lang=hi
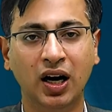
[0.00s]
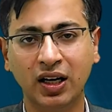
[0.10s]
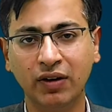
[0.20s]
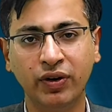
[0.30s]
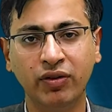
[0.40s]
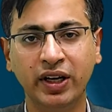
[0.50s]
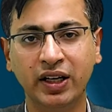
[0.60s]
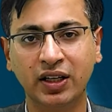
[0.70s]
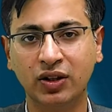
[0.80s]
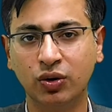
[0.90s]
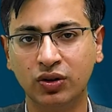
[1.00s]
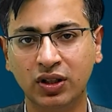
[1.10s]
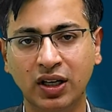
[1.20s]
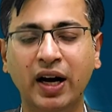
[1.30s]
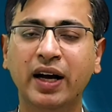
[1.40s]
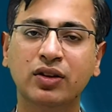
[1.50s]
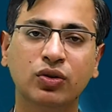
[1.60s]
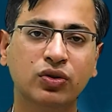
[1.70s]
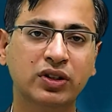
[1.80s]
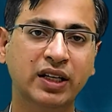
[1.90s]
अगर फीवर एक या दो दिन रहा है
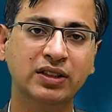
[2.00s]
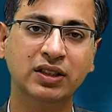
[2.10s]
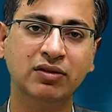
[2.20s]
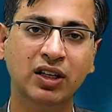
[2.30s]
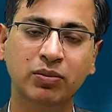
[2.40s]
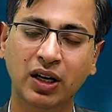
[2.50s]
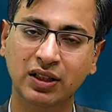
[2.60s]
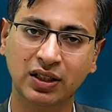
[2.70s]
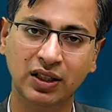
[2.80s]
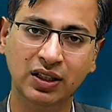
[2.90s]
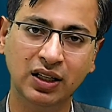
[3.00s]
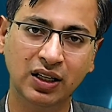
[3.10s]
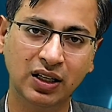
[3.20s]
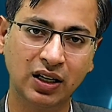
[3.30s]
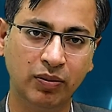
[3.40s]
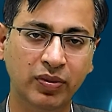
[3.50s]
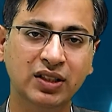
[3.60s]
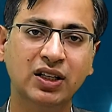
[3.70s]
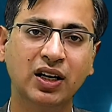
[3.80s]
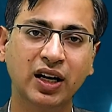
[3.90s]
तो कोई टेंशन वाली बात नहीं है अगर
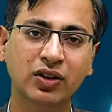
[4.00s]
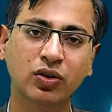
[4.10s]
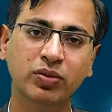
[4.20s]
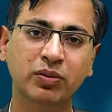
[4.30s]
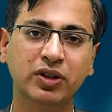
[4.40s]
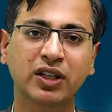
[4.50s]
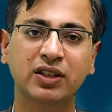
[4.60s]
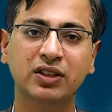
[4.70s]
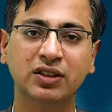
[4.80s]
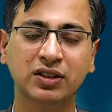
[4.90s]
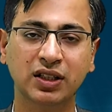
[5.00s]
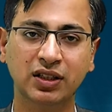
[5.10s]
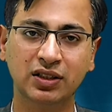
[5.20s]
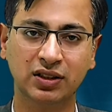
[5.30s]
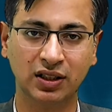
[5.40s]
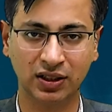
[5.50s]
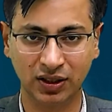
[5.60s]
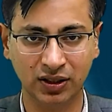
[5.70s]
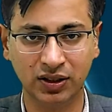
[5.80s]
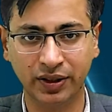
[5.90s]
लंबा चल रहा है तो अपने पीडियाट्रिशियन से कंसल्ट
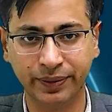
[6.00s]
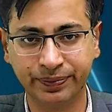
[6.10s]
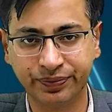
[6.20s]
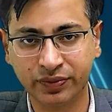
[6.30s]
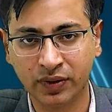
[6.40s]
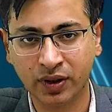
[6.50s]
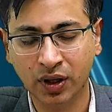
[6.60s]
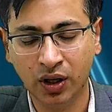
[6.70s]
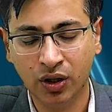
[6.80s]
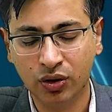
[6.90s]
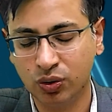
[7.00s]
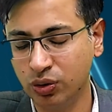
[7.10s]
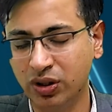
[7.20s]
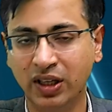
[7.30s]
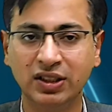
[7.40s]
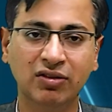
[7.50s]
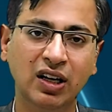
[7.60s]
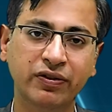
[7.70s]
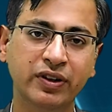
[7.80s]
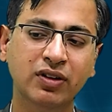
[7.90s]
कीजिए दूसरा
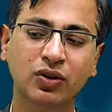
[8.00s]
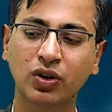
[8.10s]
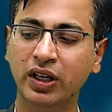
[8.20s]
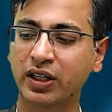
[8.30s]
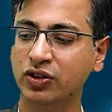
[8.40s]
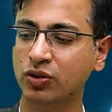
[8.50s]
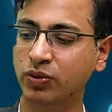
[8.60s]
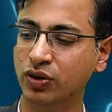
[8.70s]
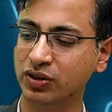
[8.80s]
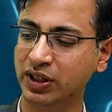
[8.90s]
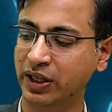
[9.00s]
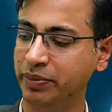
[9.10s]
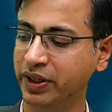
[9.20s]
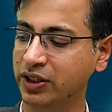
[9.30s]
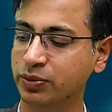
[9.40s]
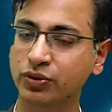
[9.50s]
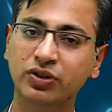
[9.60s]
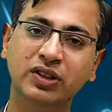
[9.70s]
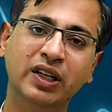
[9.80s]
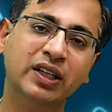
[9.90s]
सवाल फीवर को लेकर जो बहुत सारे पेरेंट्स
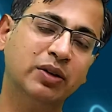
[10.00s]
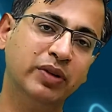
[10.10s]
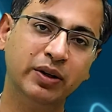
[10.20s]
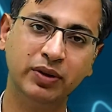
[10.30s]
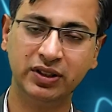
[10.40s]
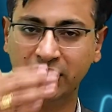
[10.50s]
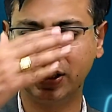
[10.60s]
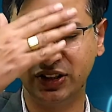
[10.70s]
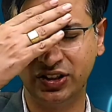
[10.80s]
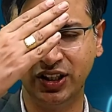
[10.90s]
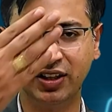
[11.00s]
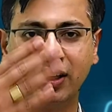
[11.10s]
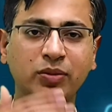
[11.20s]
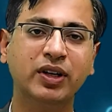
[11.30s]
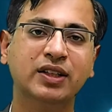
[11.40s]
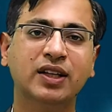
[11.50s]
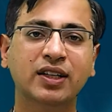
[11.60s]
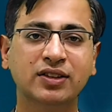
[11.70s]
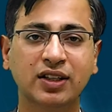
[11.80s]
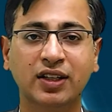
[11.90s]
पूछते हैं कि मेरे बच्चे का सिर गर्म रहता
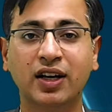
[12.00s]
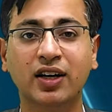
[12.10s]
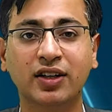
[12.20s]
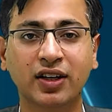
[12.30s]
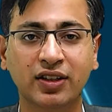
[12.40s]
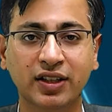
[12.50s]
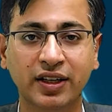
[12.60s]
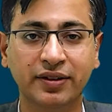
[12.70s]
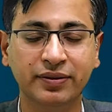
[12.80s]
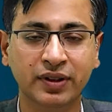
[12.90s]
है सर क्या किया जाए